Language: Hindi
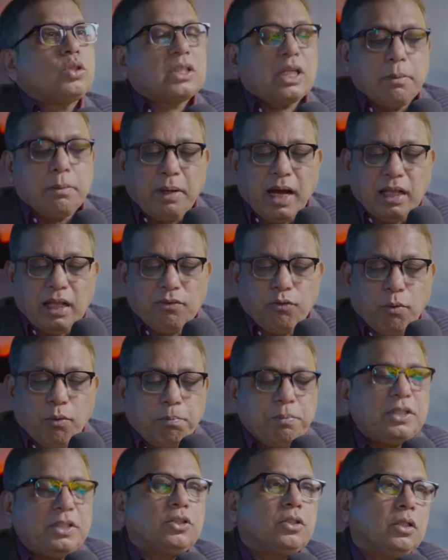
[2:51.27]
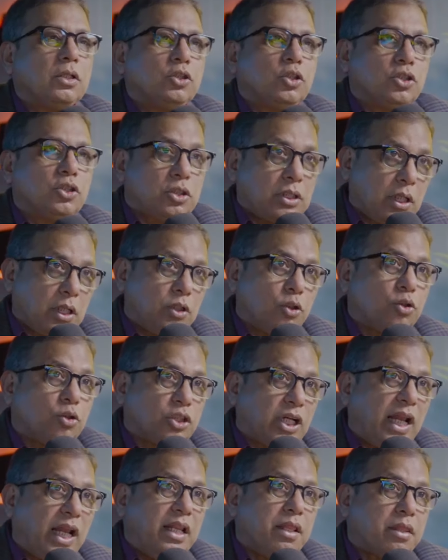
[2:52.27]
उसके बाद वो पिक्चर जिस जो
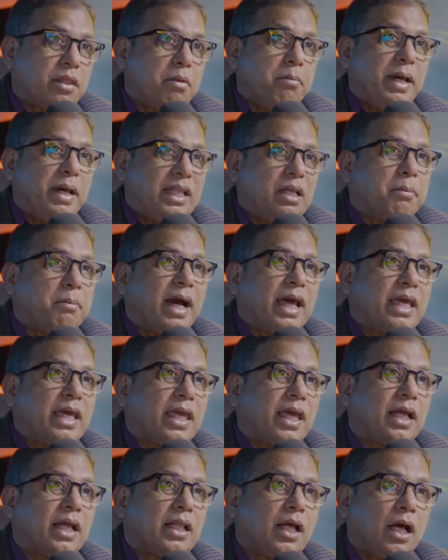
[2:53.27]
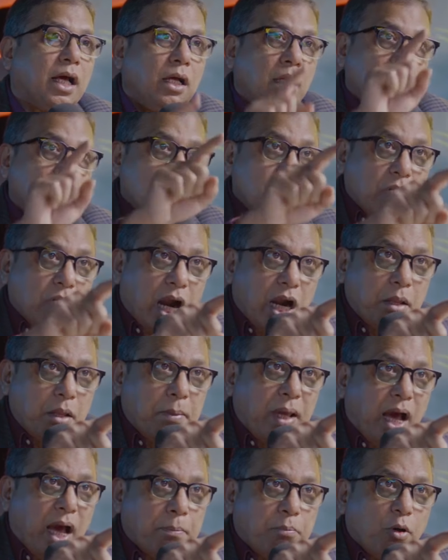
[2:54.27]
चालीस से मैंने बाय किया था साठ
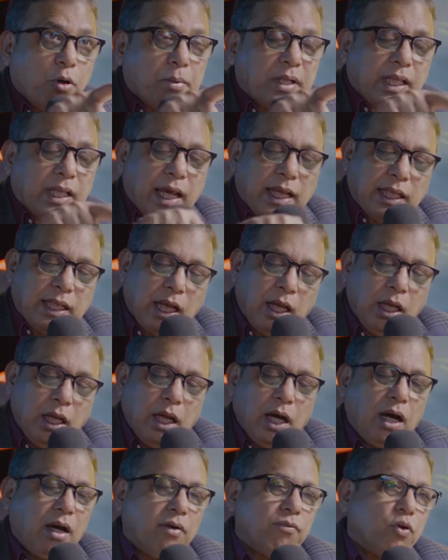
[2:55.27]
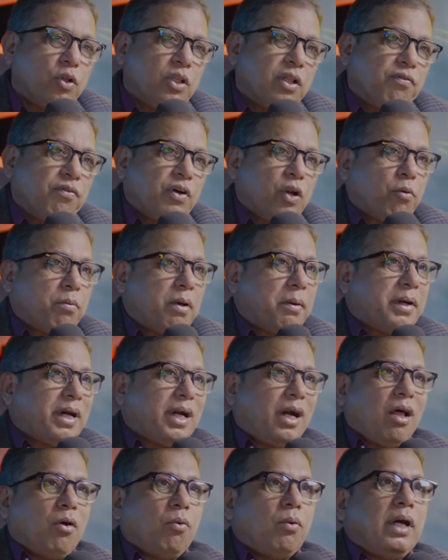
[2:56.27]
पे आपको बताया था अब वो नब्बे रुपए में
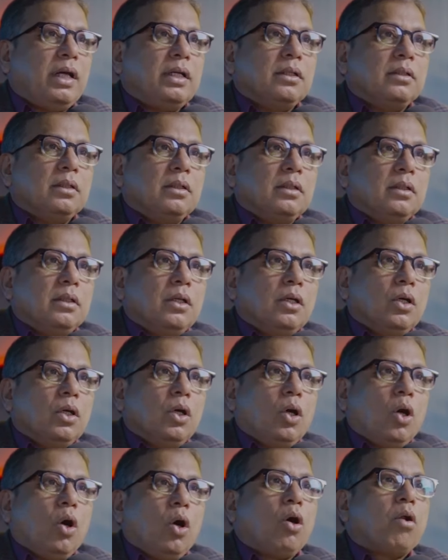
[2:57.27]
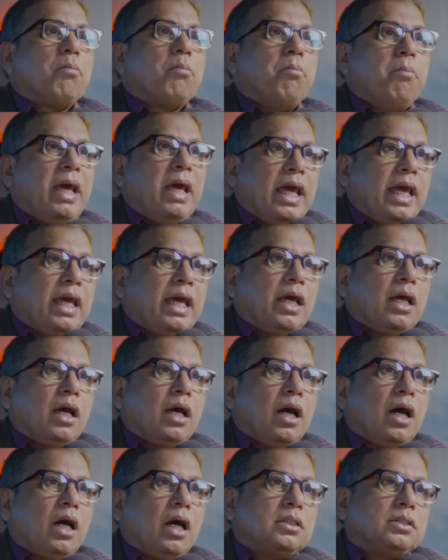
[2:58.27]
खड़ा हुआ है और मैं
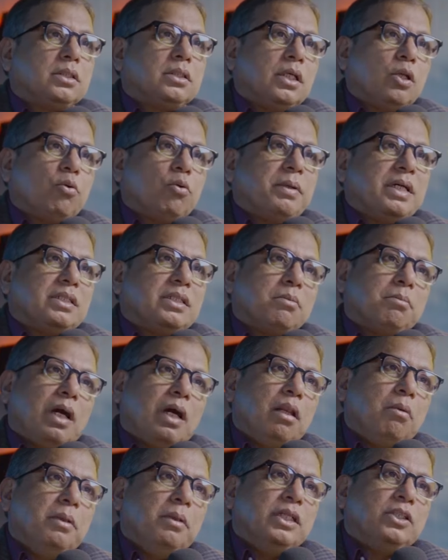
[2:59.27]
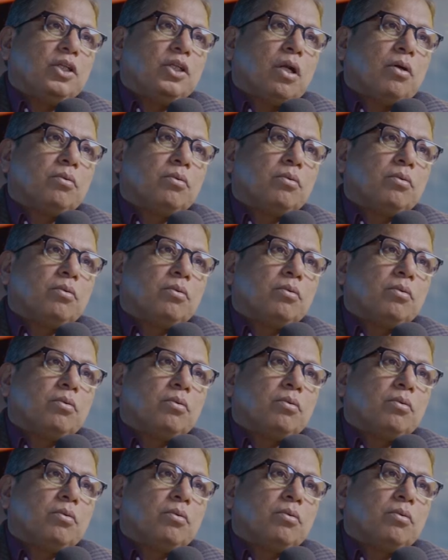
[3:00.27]
अस्सी रुपए से माल बेच रहा